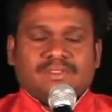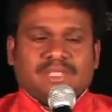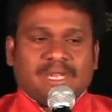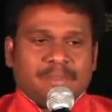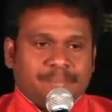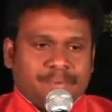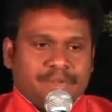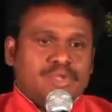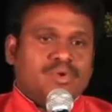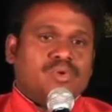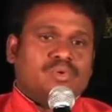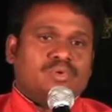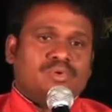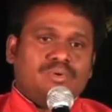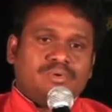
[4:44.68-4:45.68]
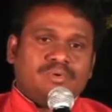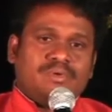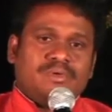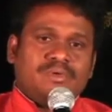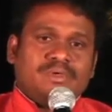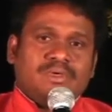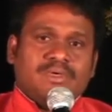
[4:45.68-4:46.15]
తన ప్రియులు
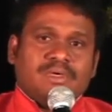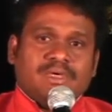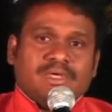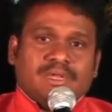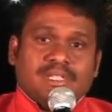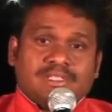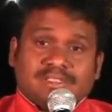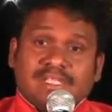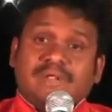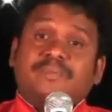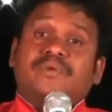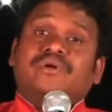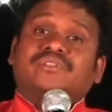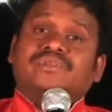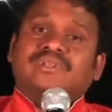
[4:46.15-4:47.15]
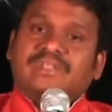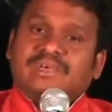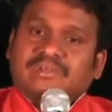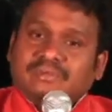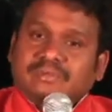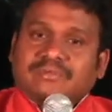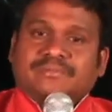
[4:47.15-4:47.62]

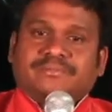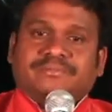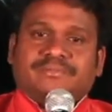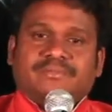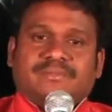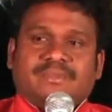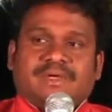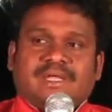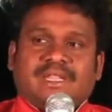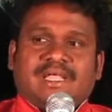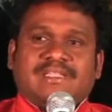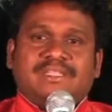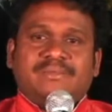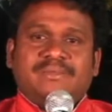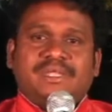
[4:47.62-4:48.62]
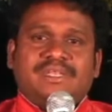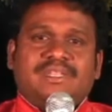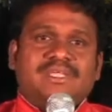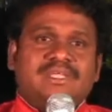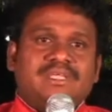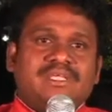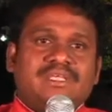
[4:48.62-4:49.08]
నిద్రపోతున్నారు అంటే
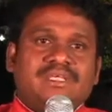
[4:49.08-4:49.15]
అర్థమేటి